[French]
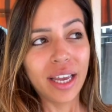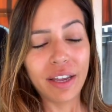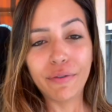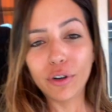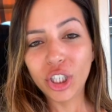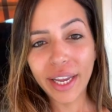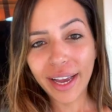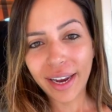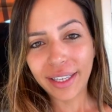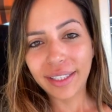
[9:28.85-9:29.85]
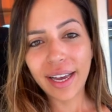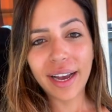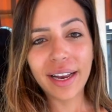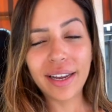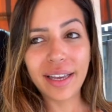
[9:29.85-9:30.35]
Il faut que j'aille à la
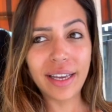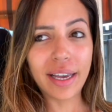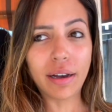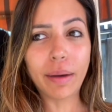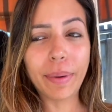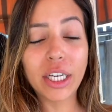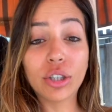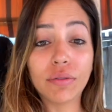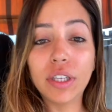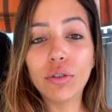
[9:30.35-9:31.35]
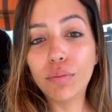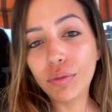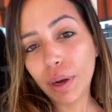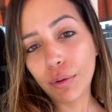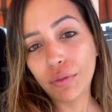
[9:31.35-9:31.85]
salle et après, j'ai envie de
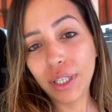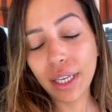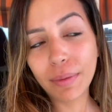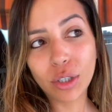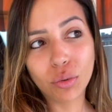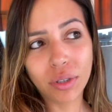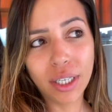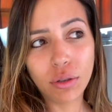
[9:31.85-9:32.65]
pouvoir profiter de ma journée.